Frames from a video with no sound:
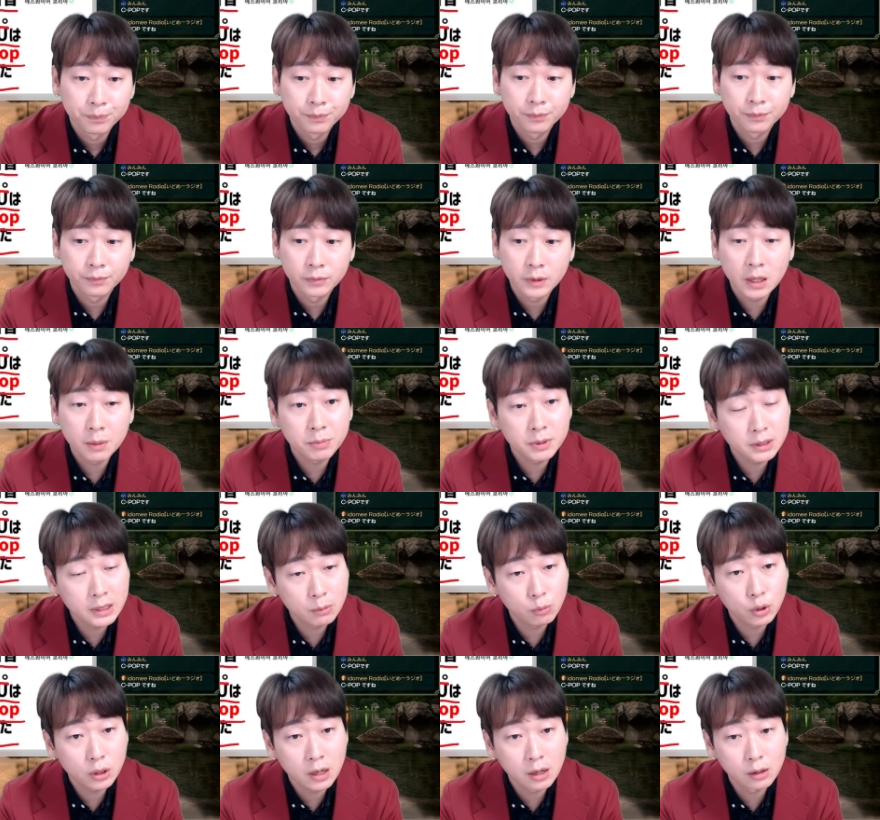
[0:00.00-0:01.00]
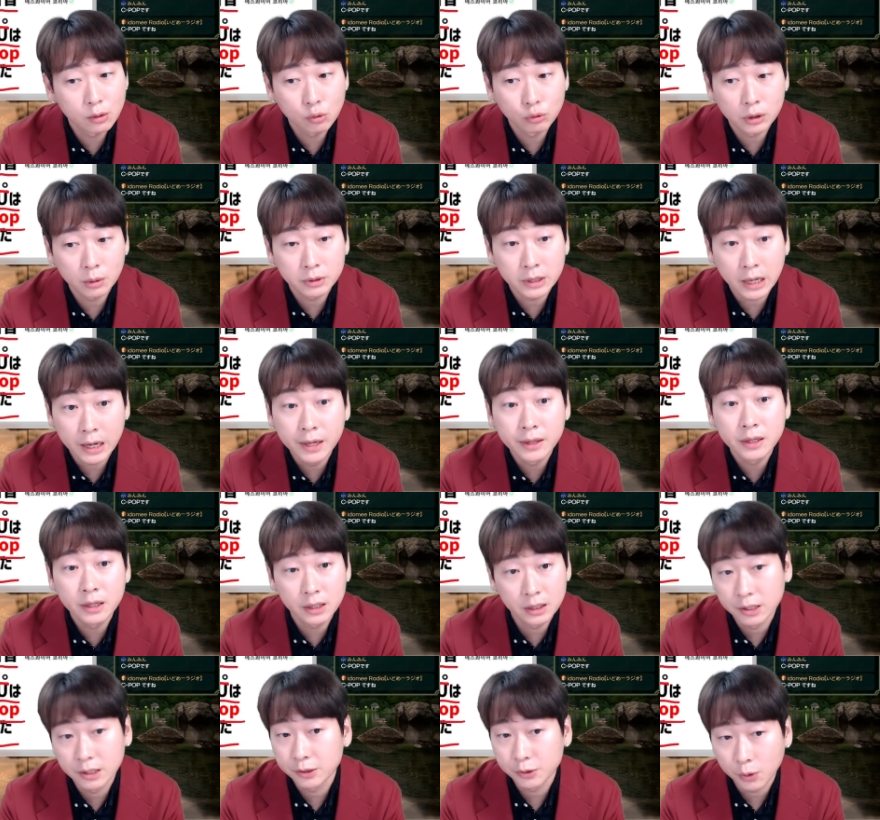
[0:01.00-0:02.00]
で、ミサモは韓国でも大人
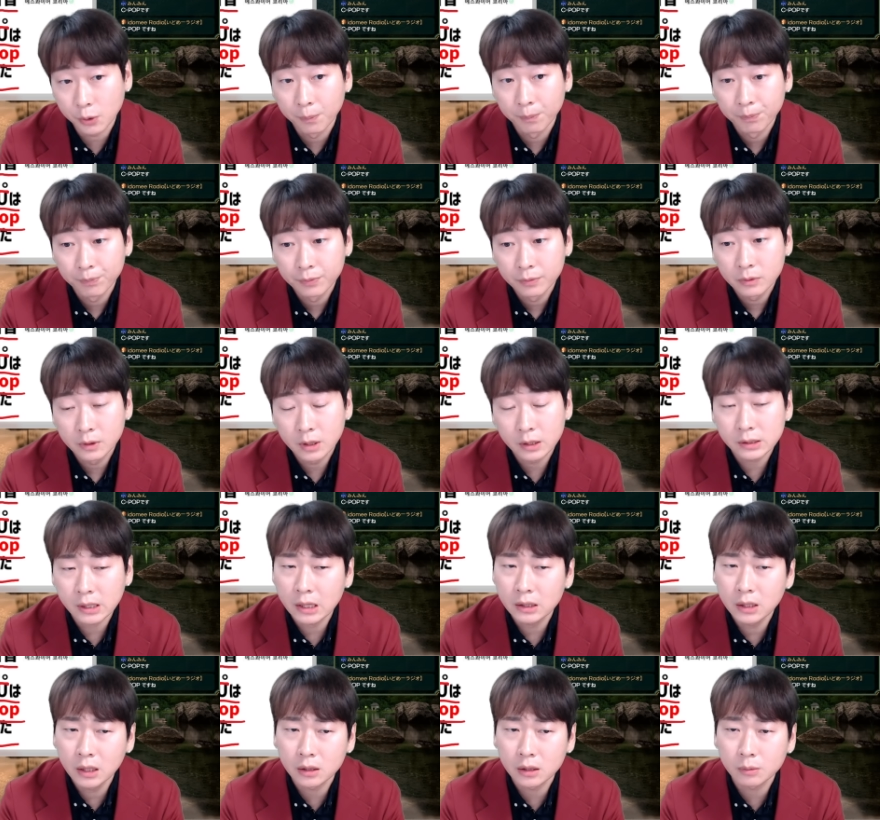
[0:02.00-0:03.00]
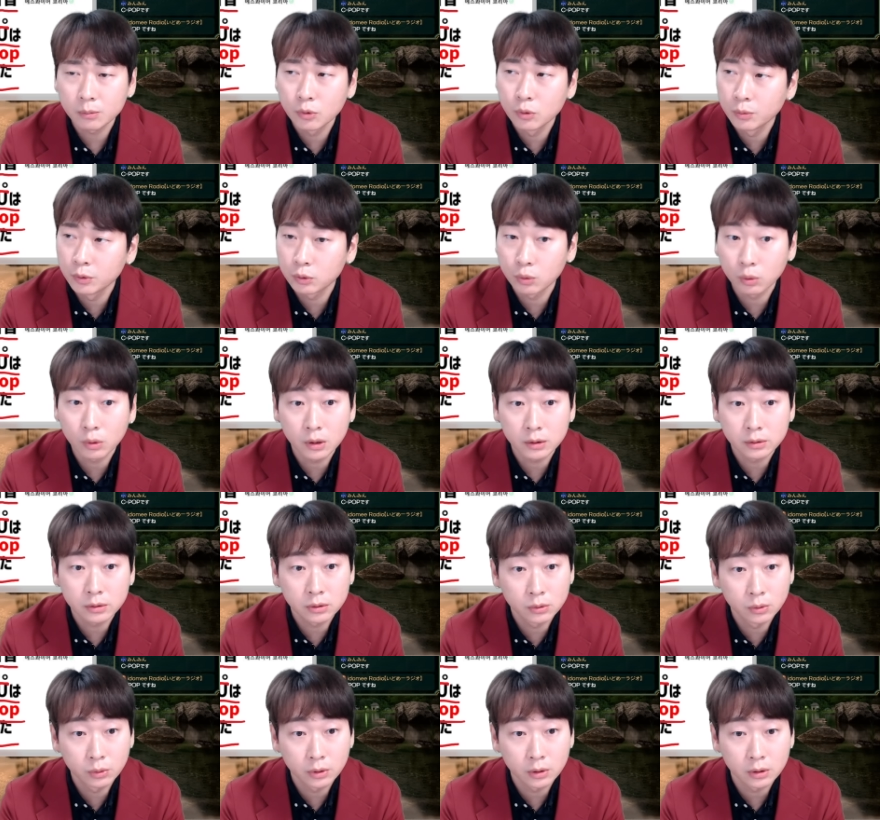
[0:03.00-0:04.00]
気でしょ。で、サナモモとか
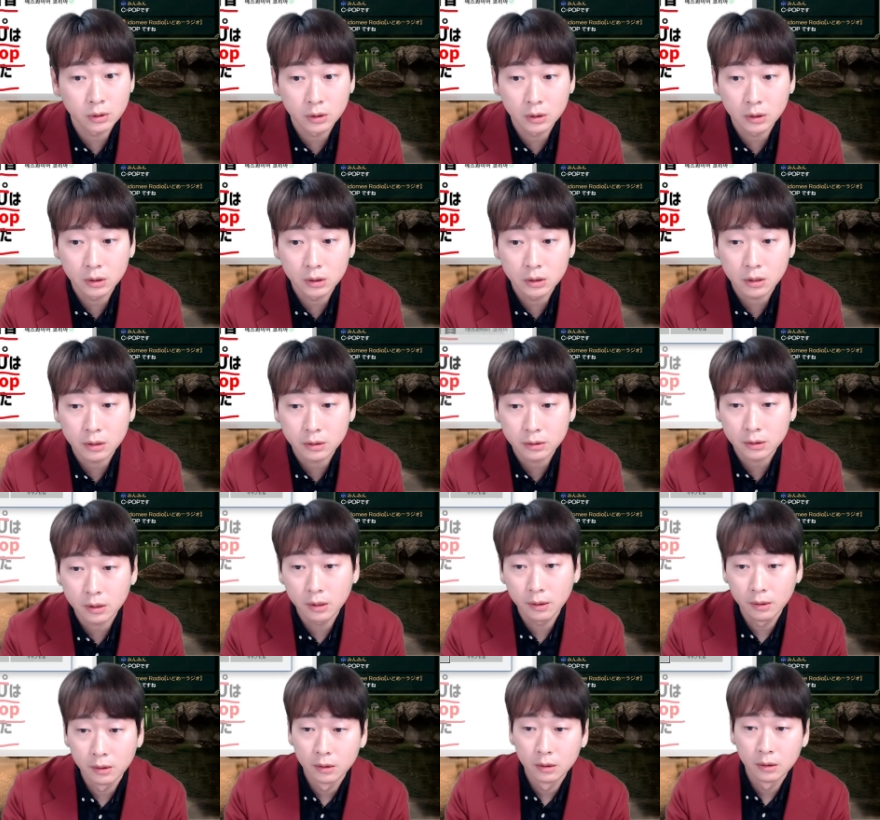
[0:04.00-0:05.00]
すごい人気じゃないですか。